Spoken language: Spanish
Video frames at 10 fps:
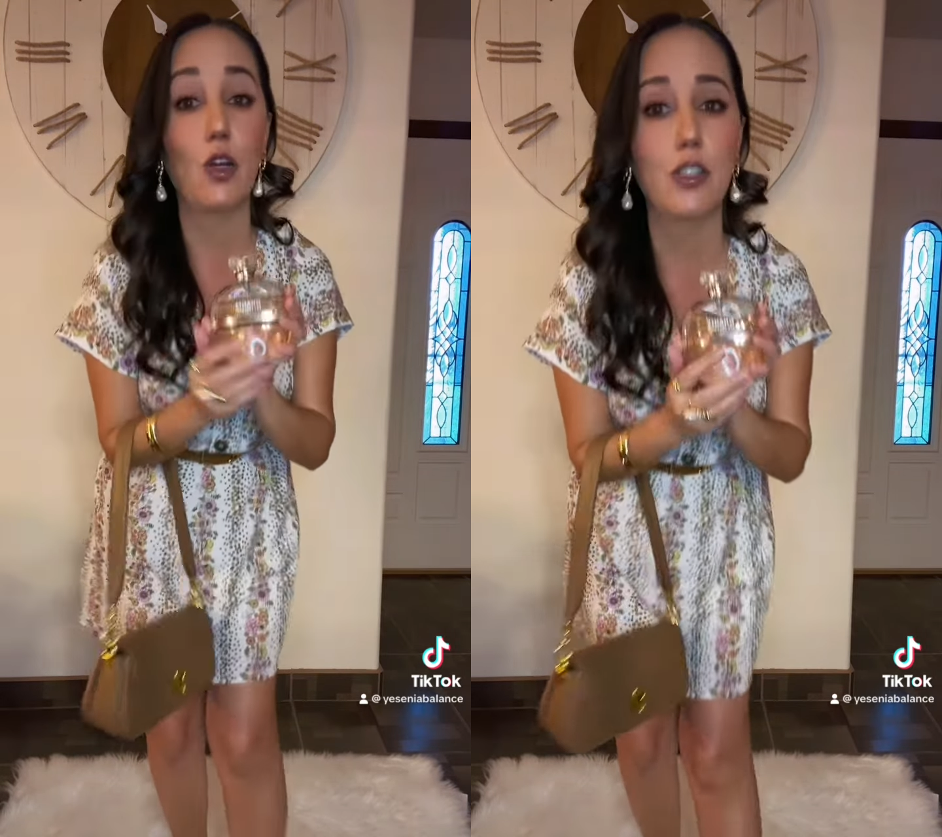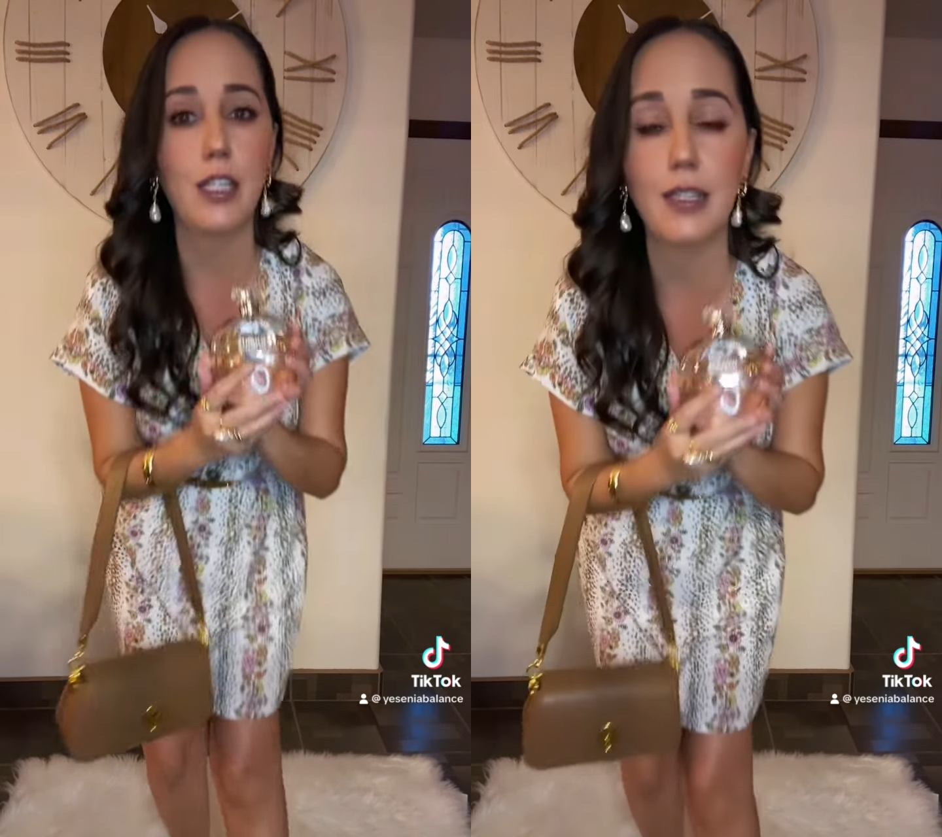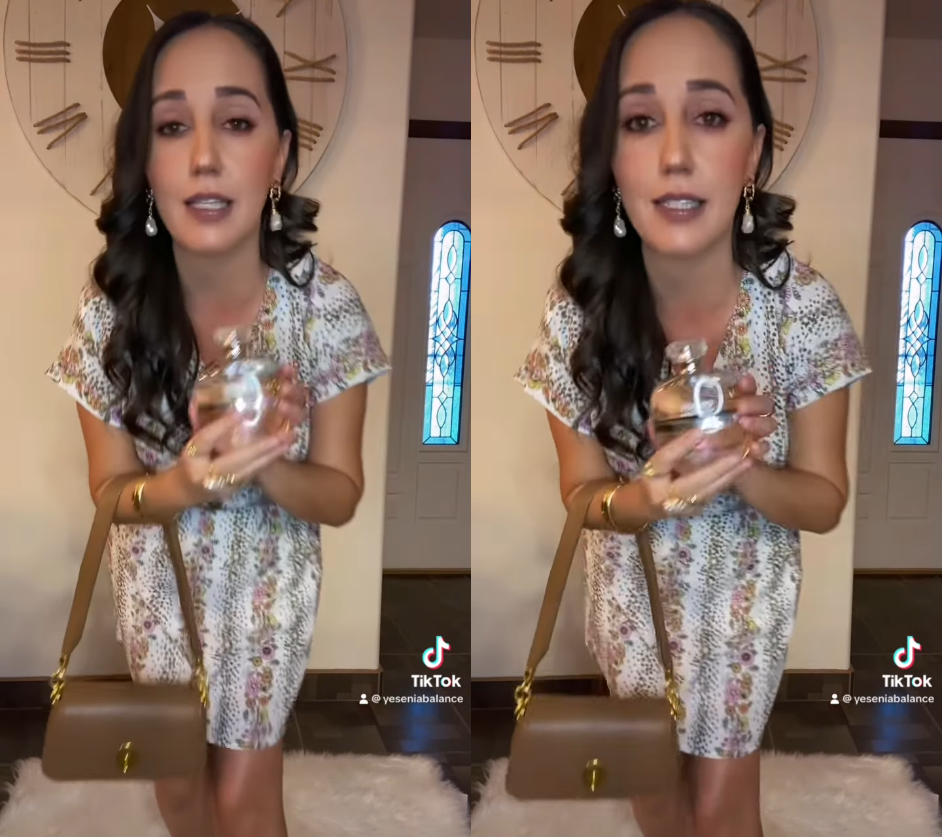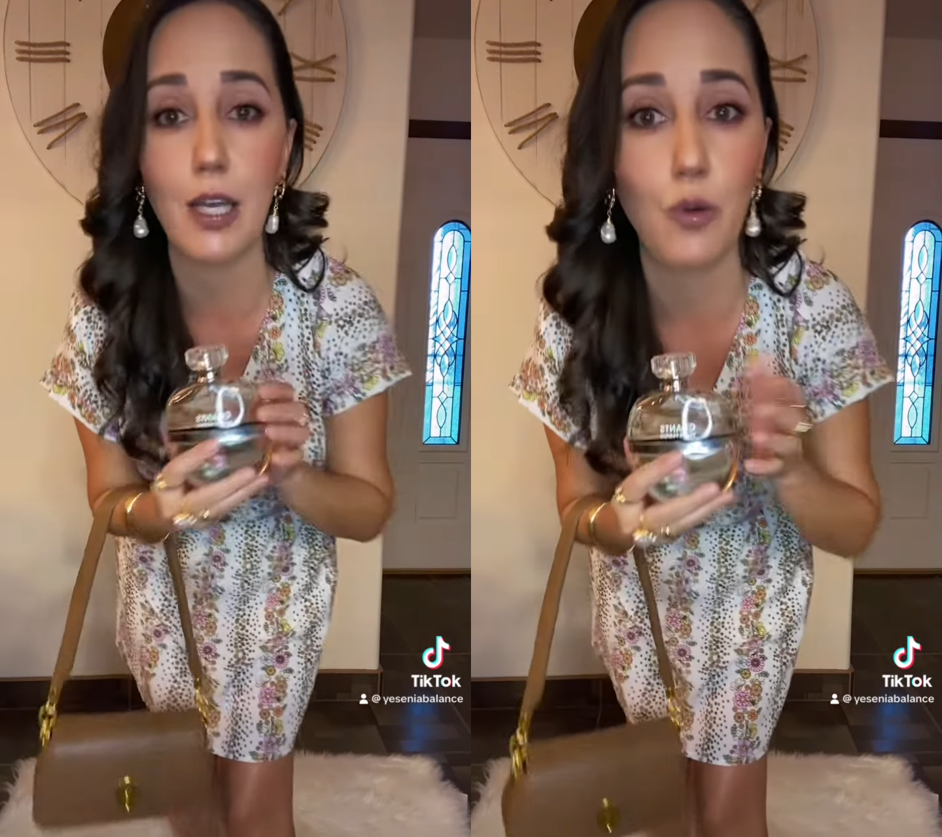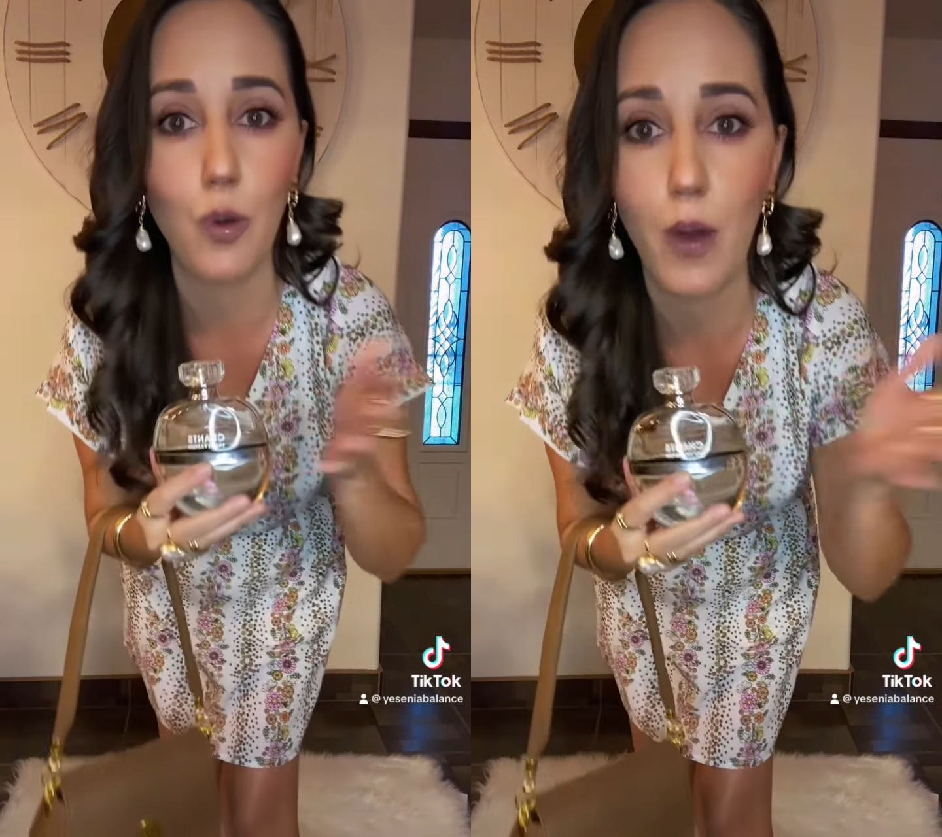cositas
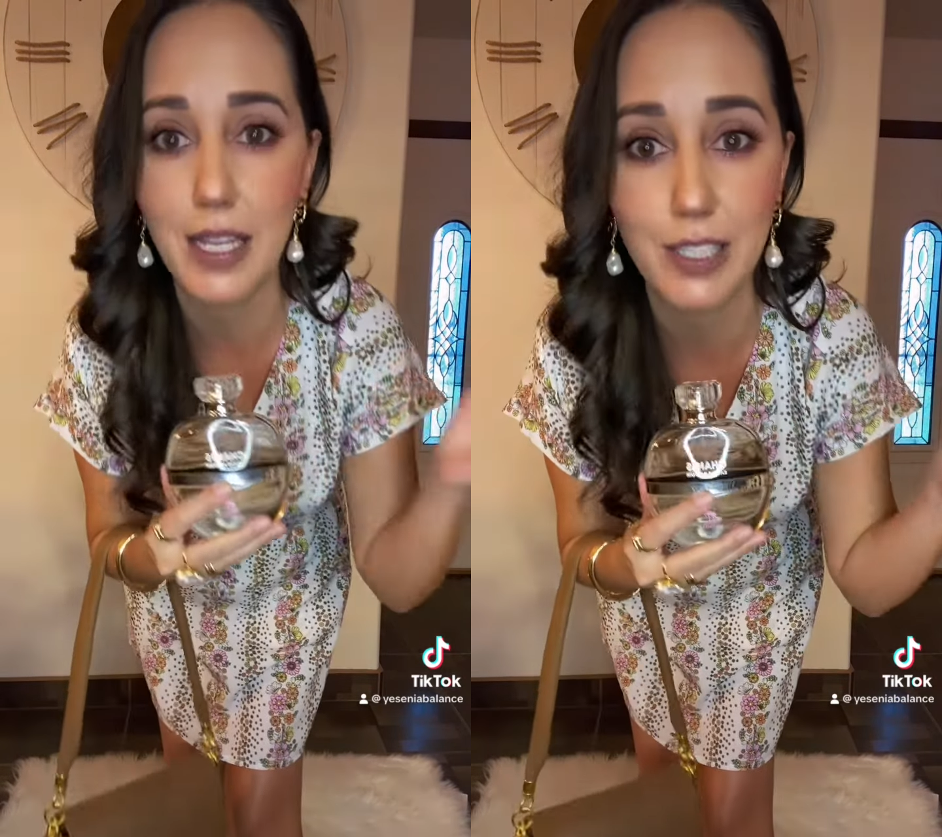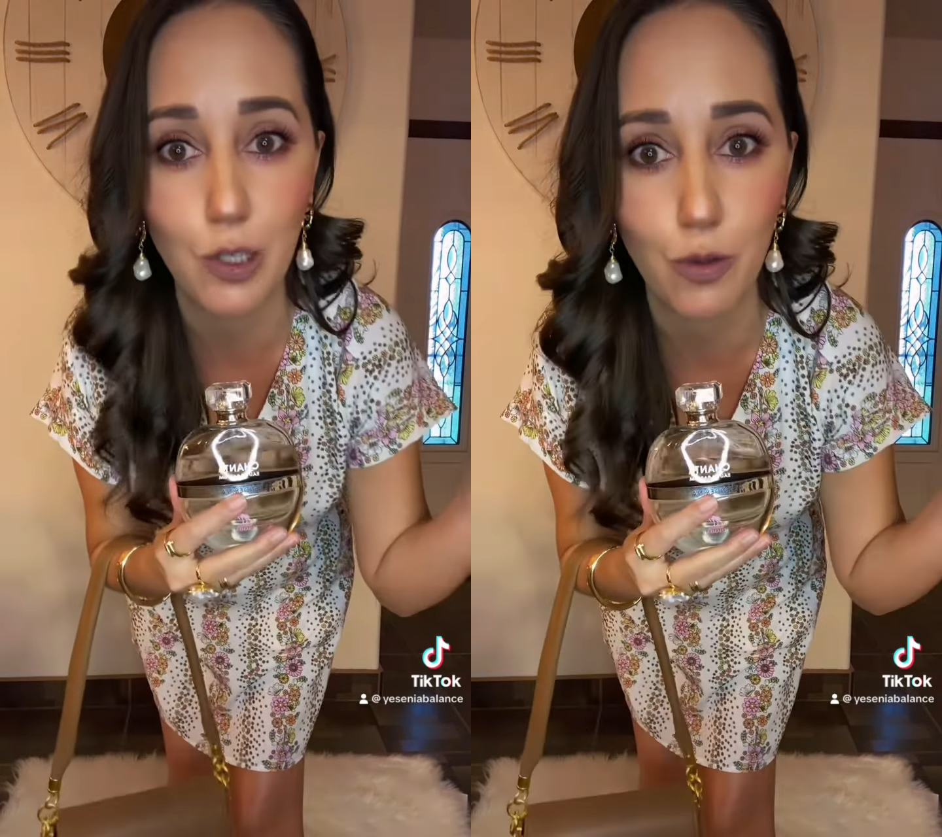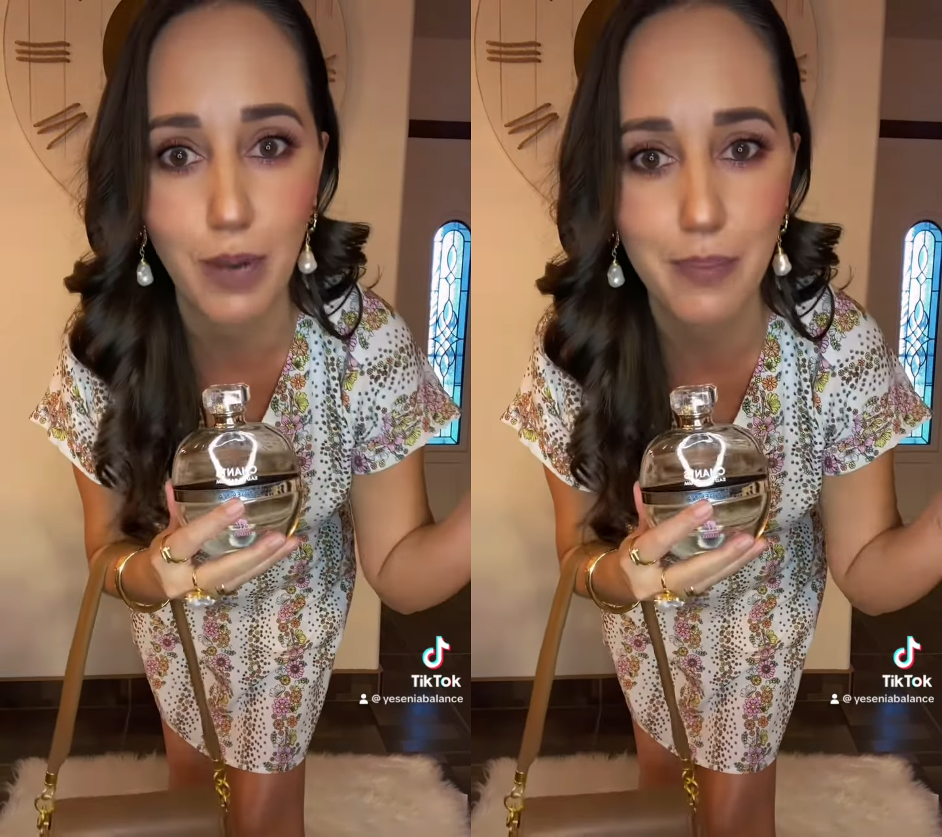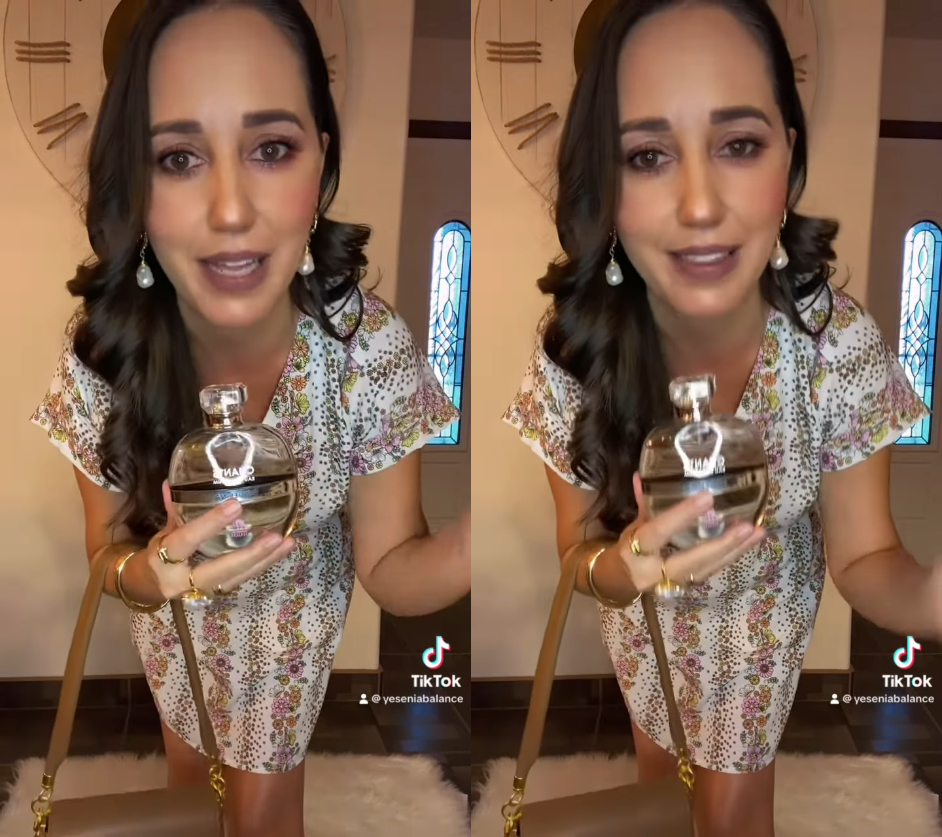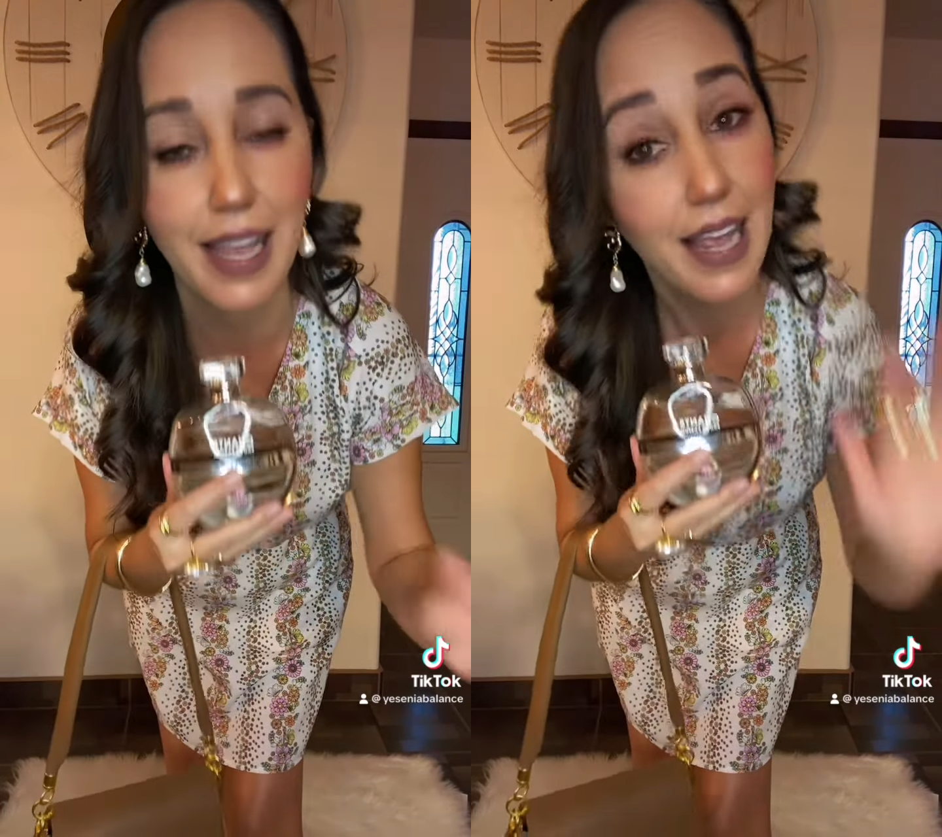que uno hace
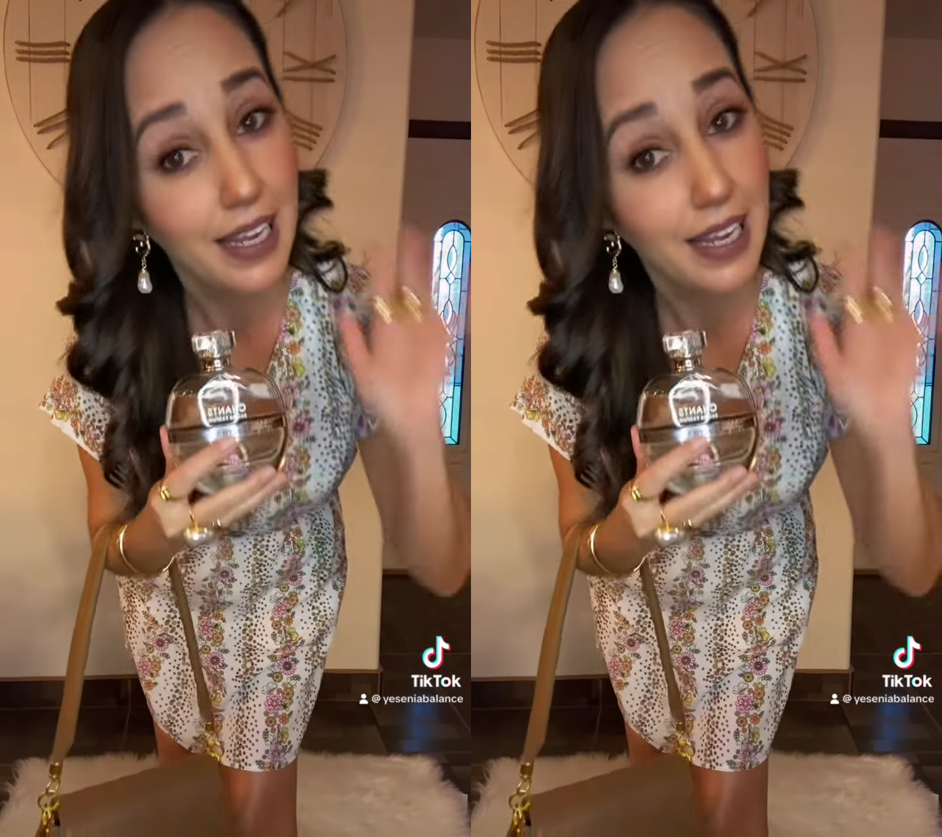normalmente.